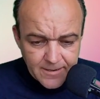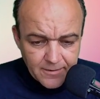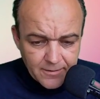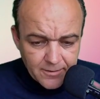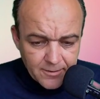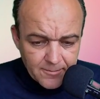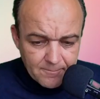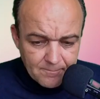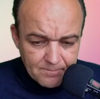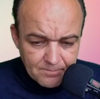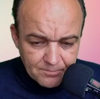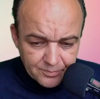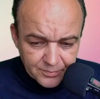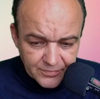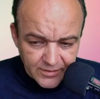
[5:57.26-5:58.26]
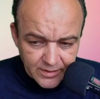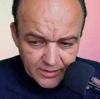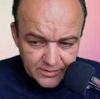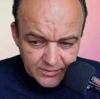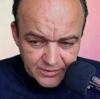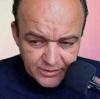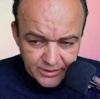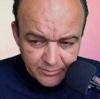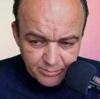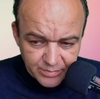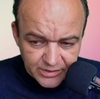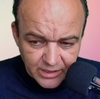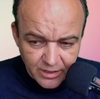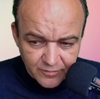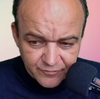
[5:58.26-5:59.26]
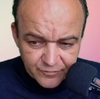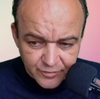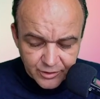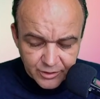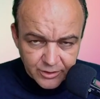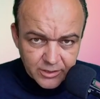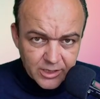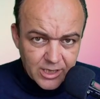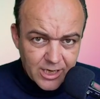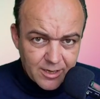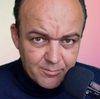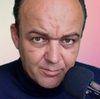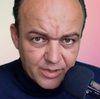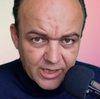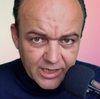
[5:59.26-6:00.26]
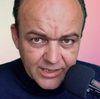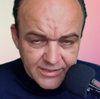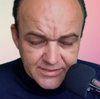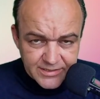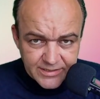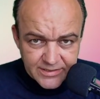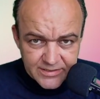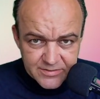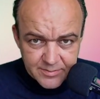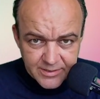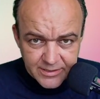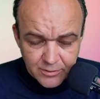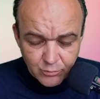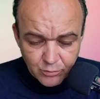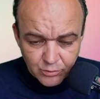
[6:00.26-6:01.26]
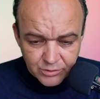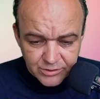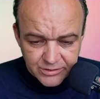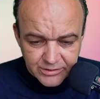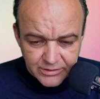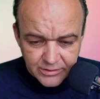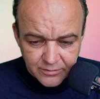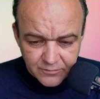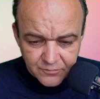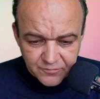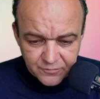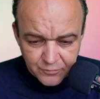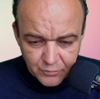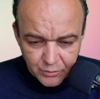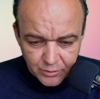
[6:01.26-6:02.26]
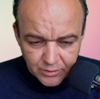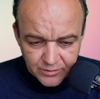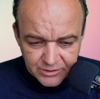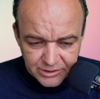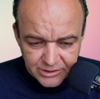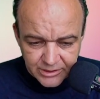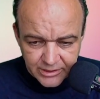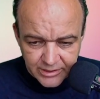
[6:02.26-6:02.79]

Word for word: ähm, die Bedarfe am Bereich GSW koordiniert für die